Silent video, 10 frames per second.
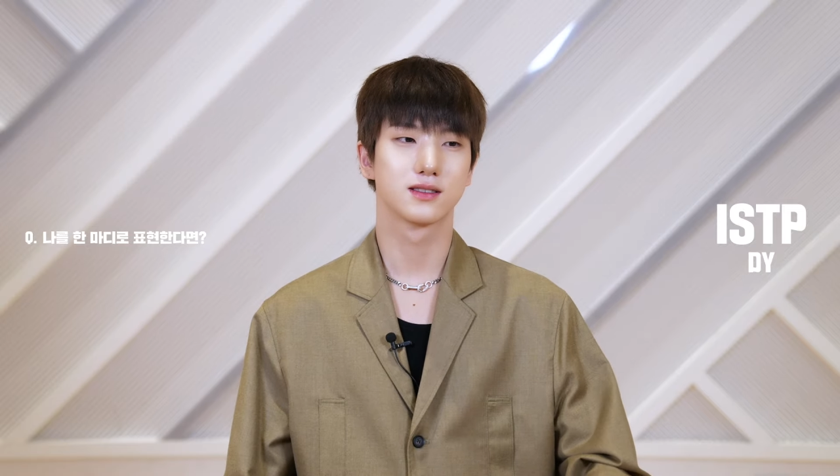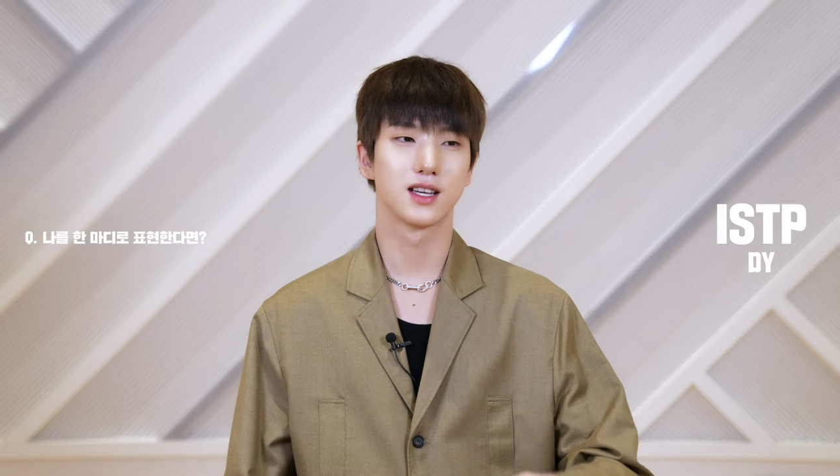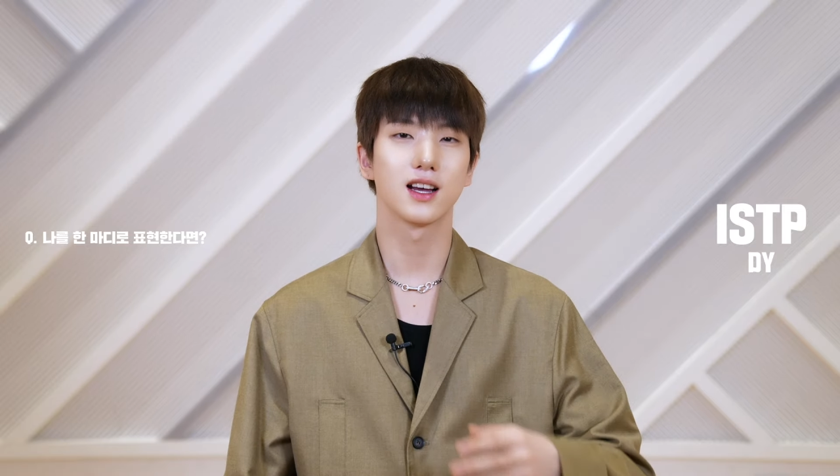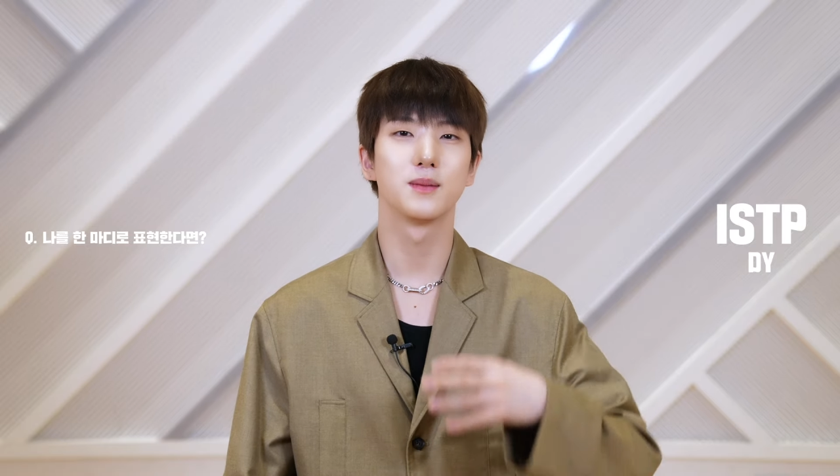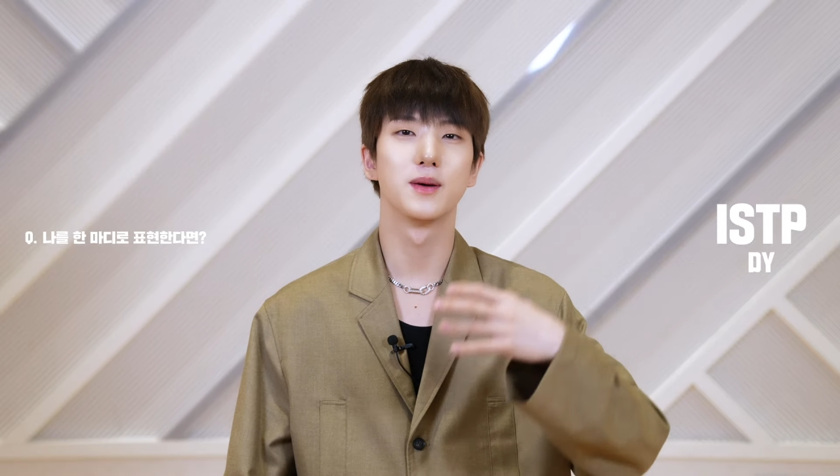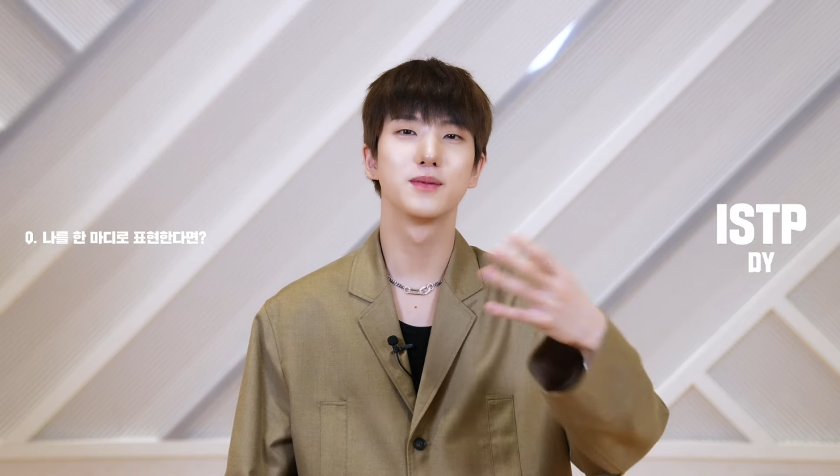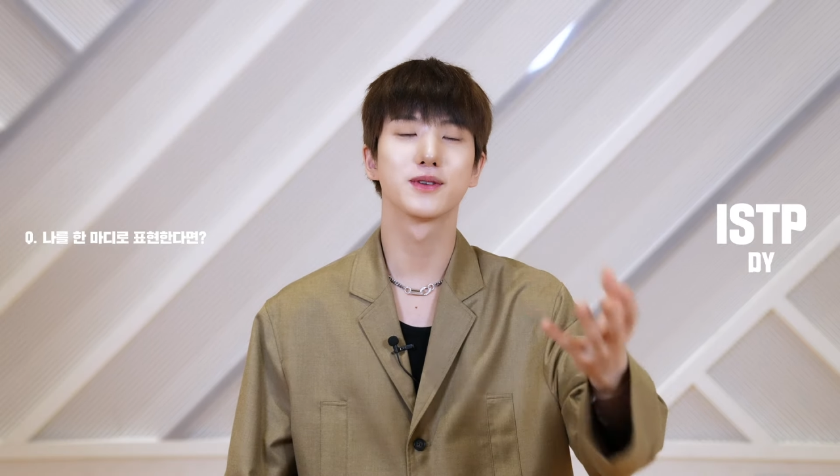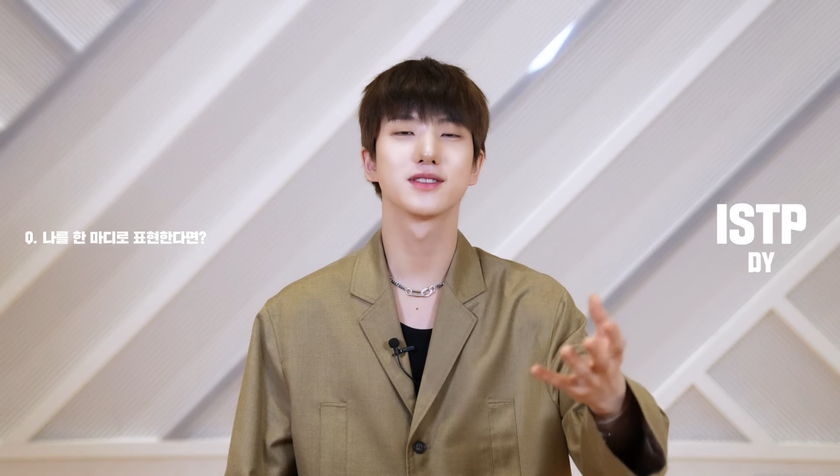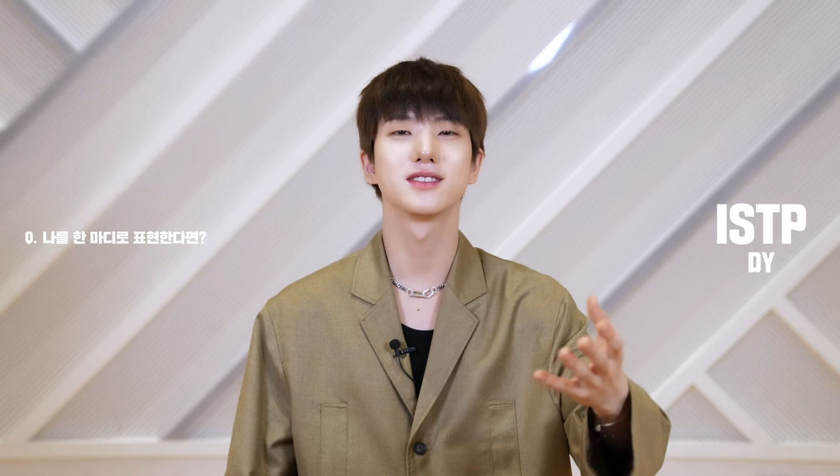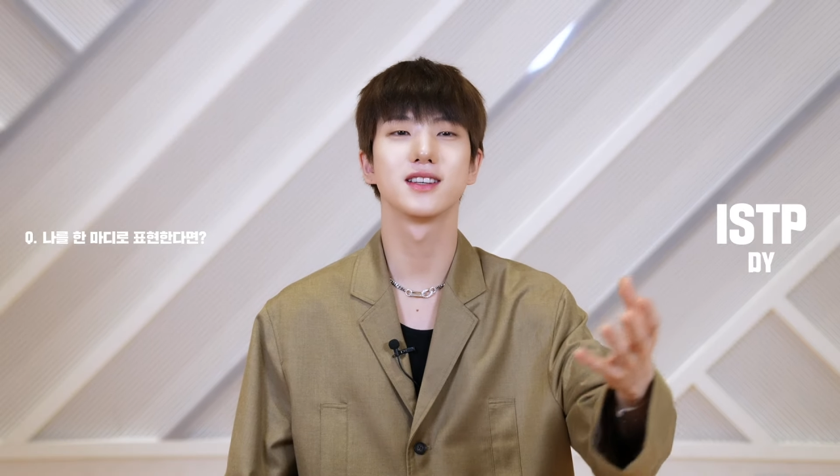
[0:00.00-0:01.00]
제가
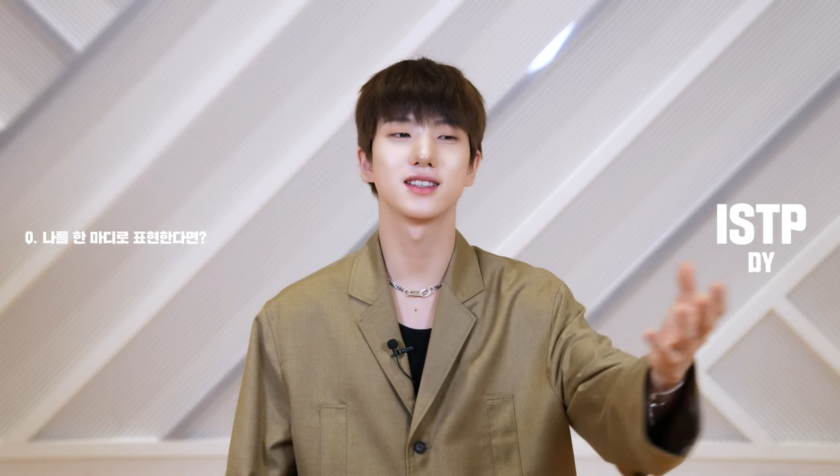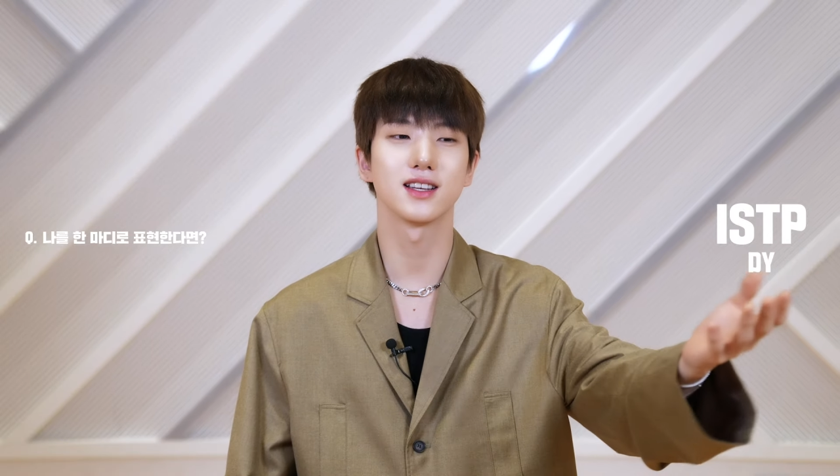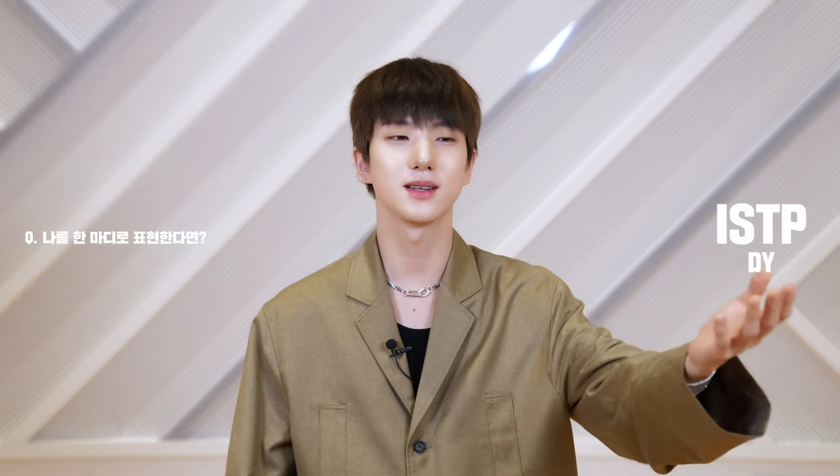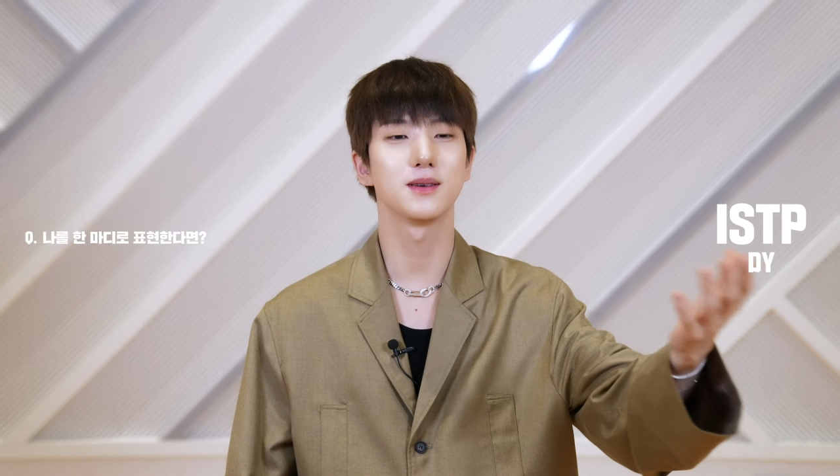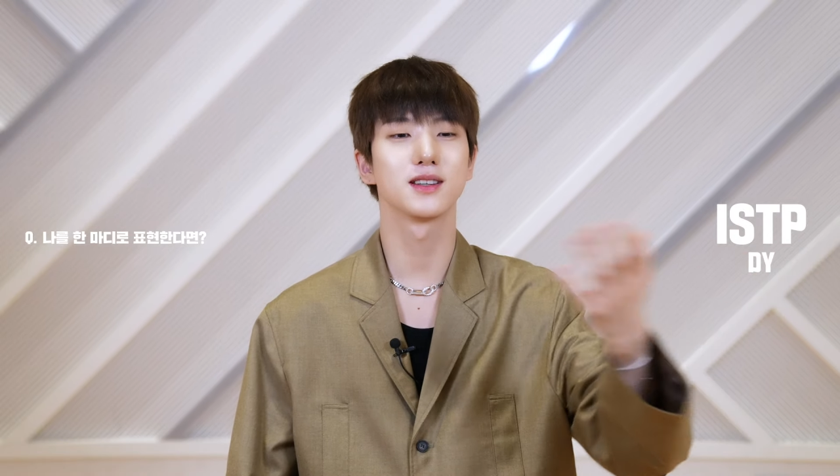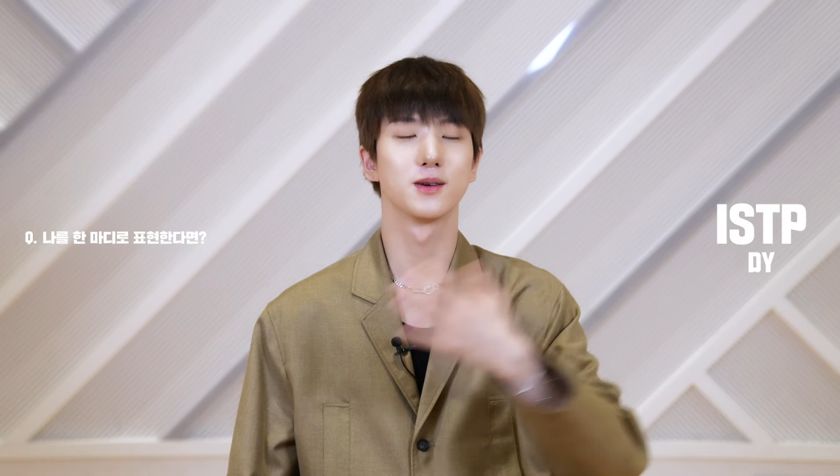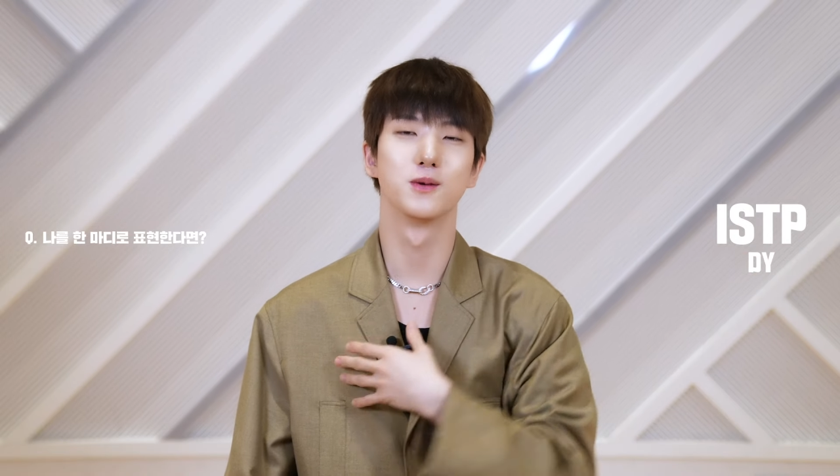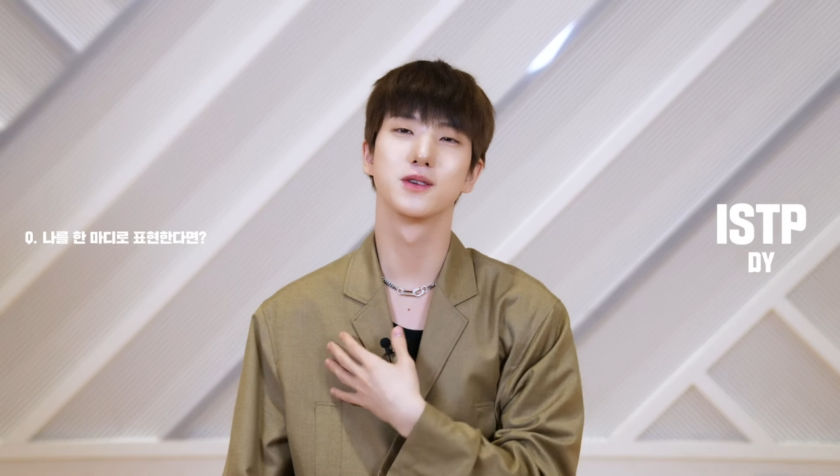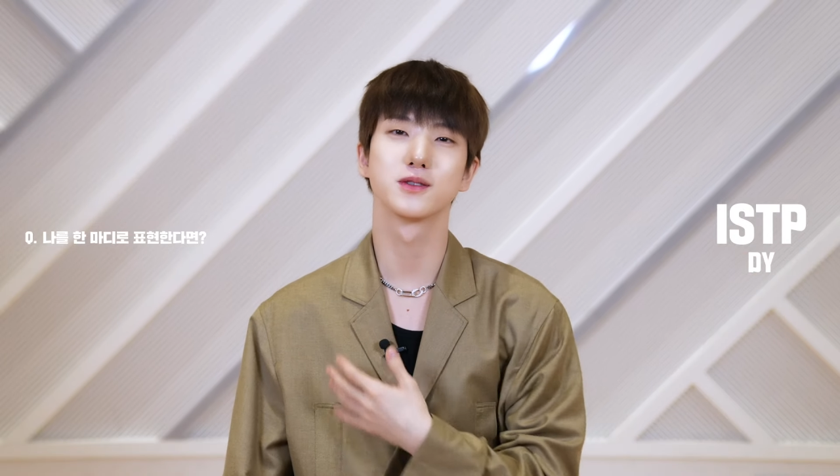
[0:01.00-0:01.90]
베풀었을 때 상대방한테 오는